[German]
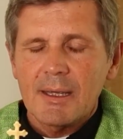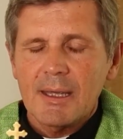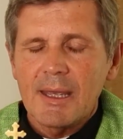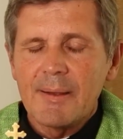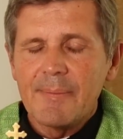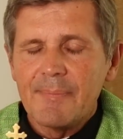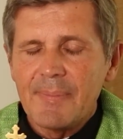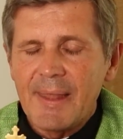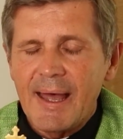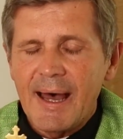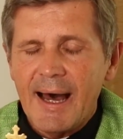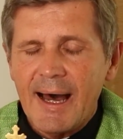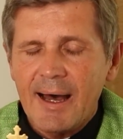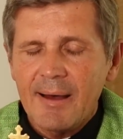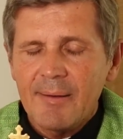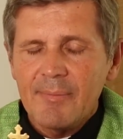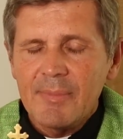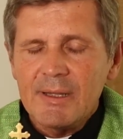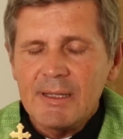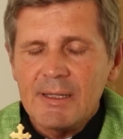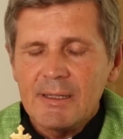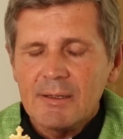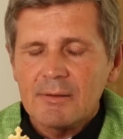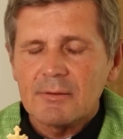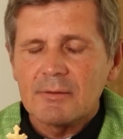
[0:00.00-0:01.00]
Im
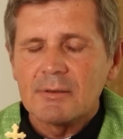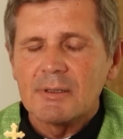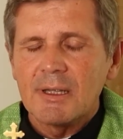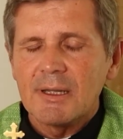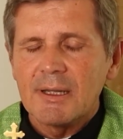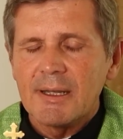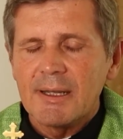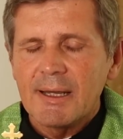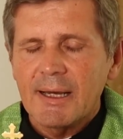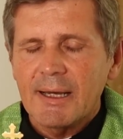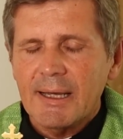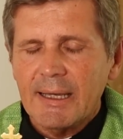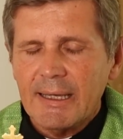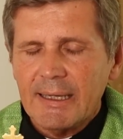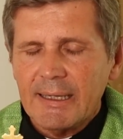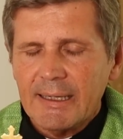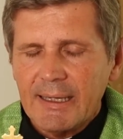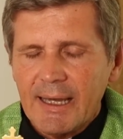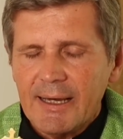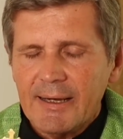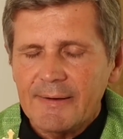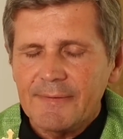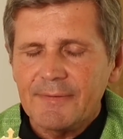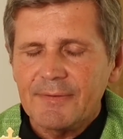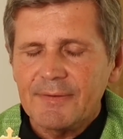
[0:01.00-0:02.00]
Namen und in der
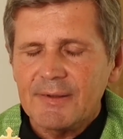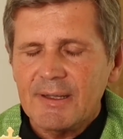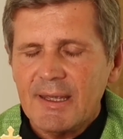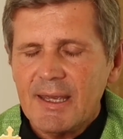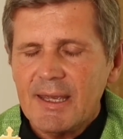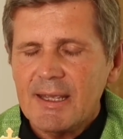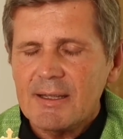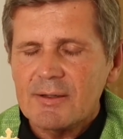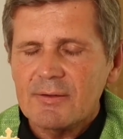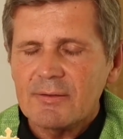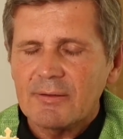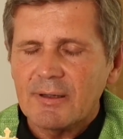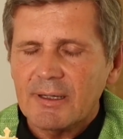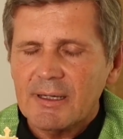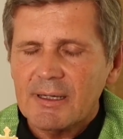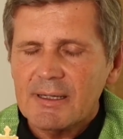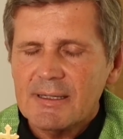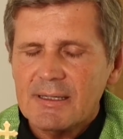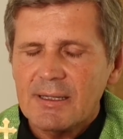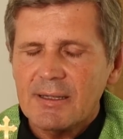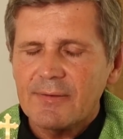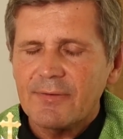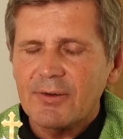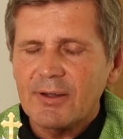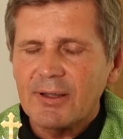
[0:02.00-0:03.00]
Kraft Jesu
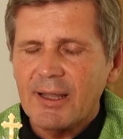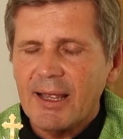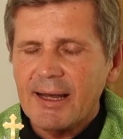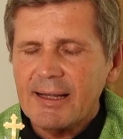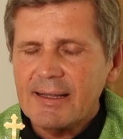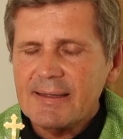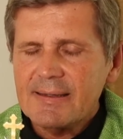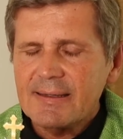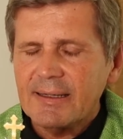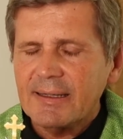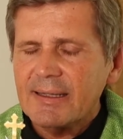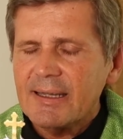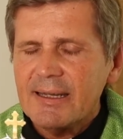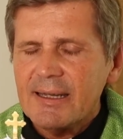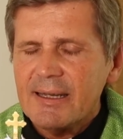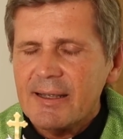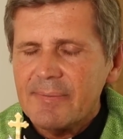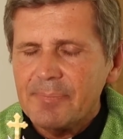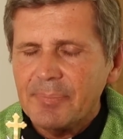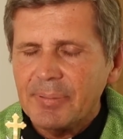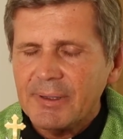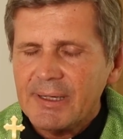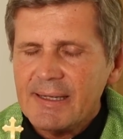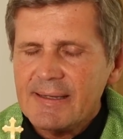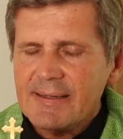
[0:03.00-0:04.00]
Christi von Nazareth, in der
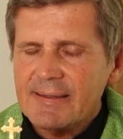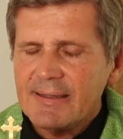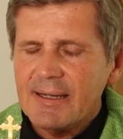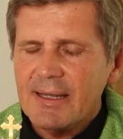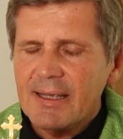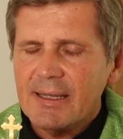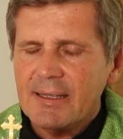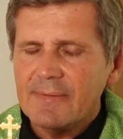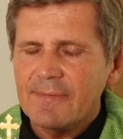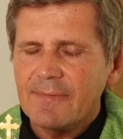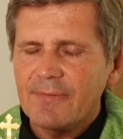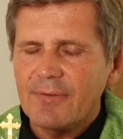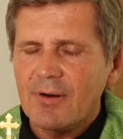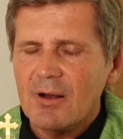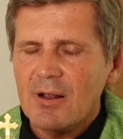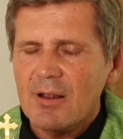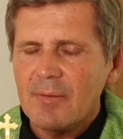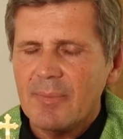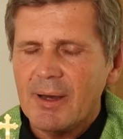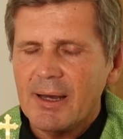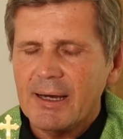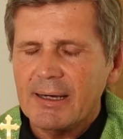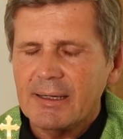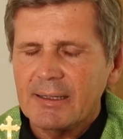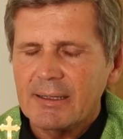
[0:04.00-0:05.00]
priesterlichen
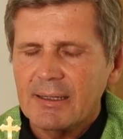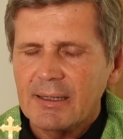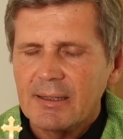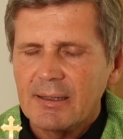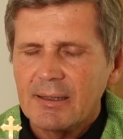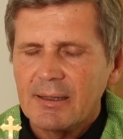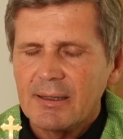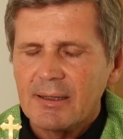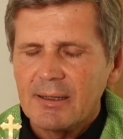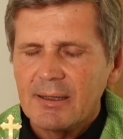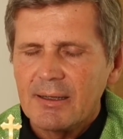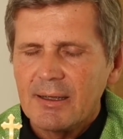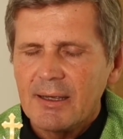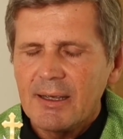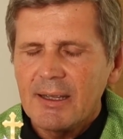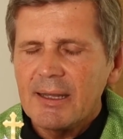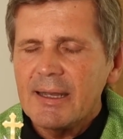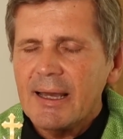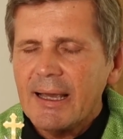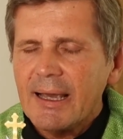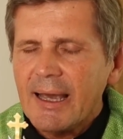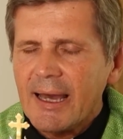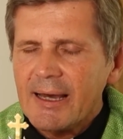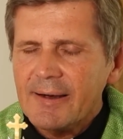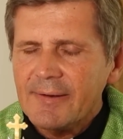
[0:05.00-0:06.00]
Vollmacht, in
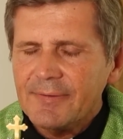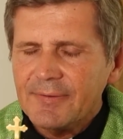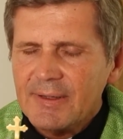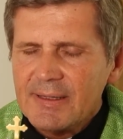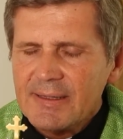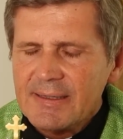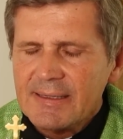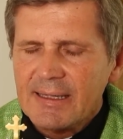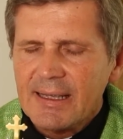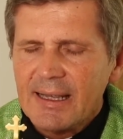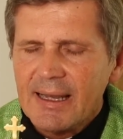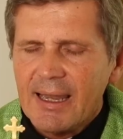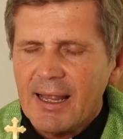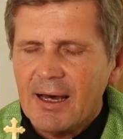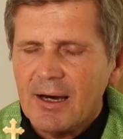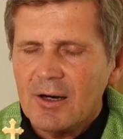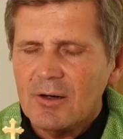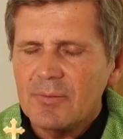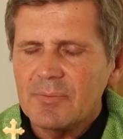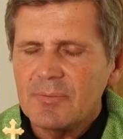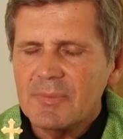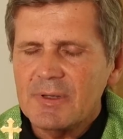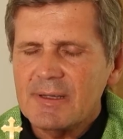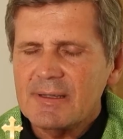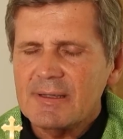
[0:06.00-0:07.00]
der Kraft des
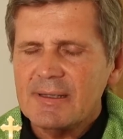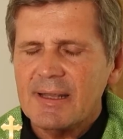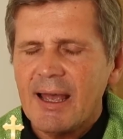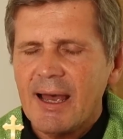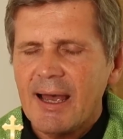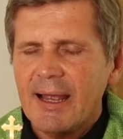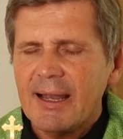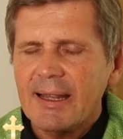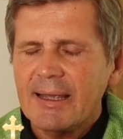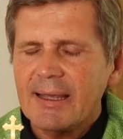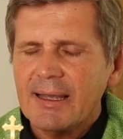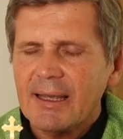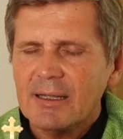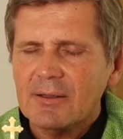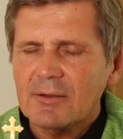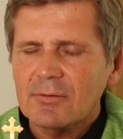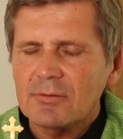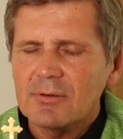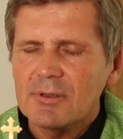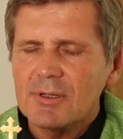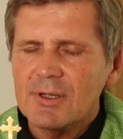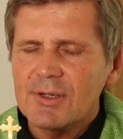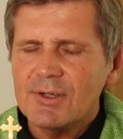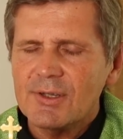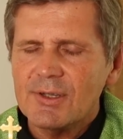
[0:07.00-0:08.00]
Glaubens der heiligen
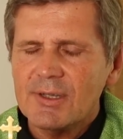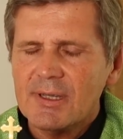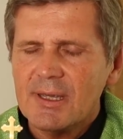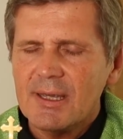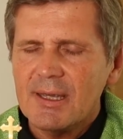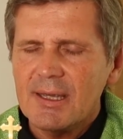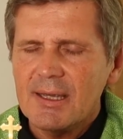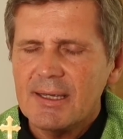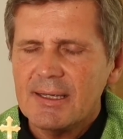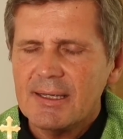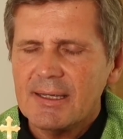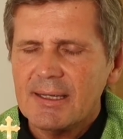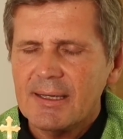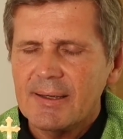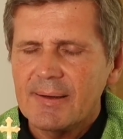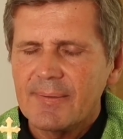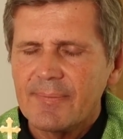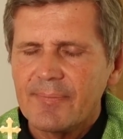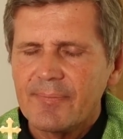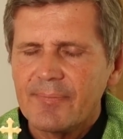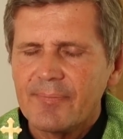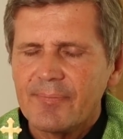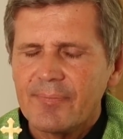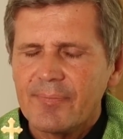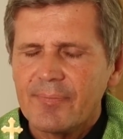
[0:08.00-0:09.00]
katholischen Kirche,
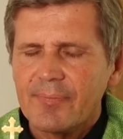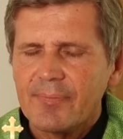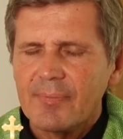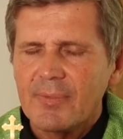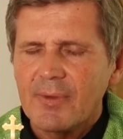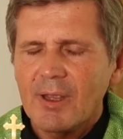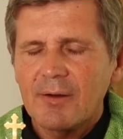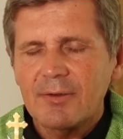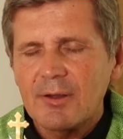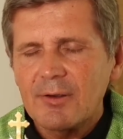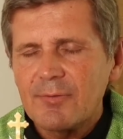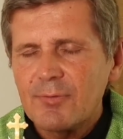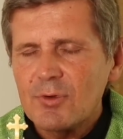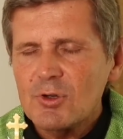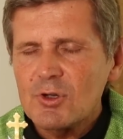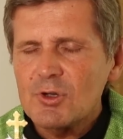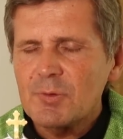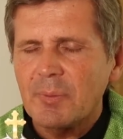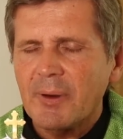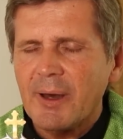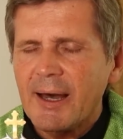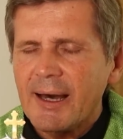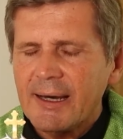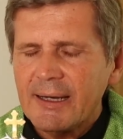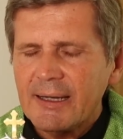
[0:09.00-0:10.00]
auf die
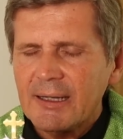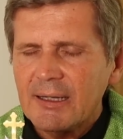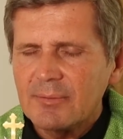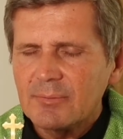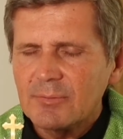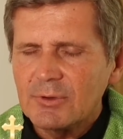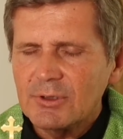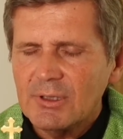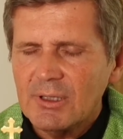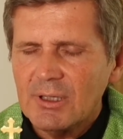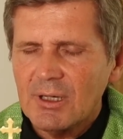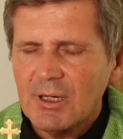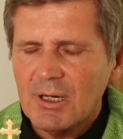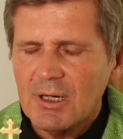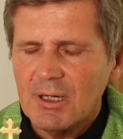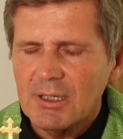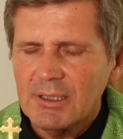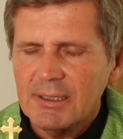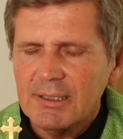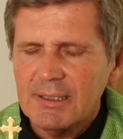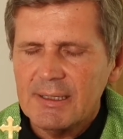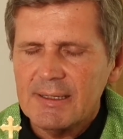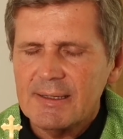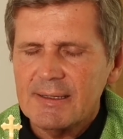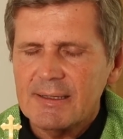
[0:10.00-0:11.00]
Fürsprache der Mutter
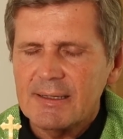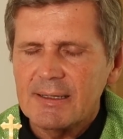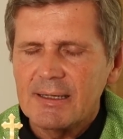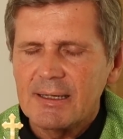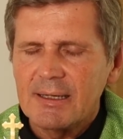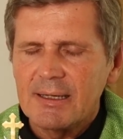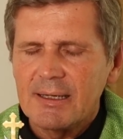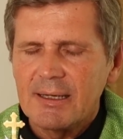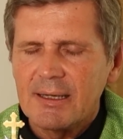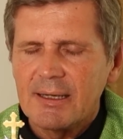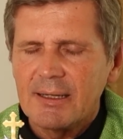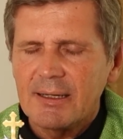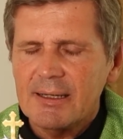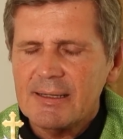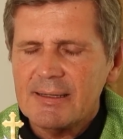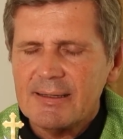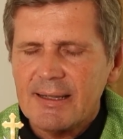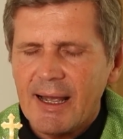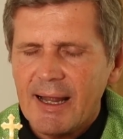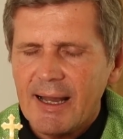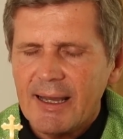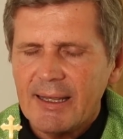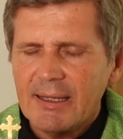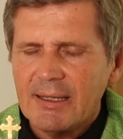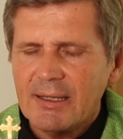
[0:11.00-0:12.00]
Gottes, des
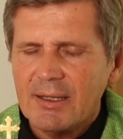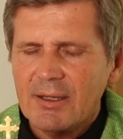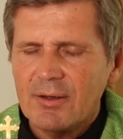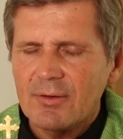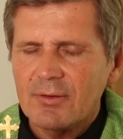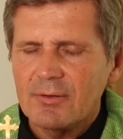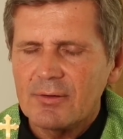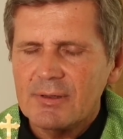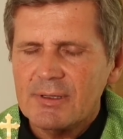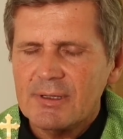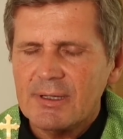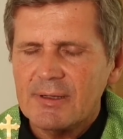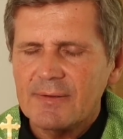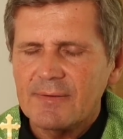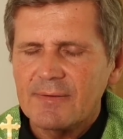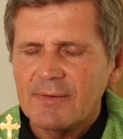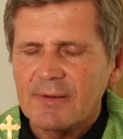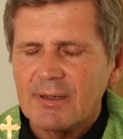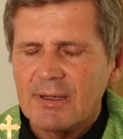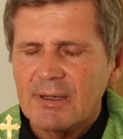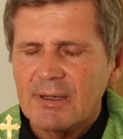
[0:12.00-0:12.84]
heiligen Josef,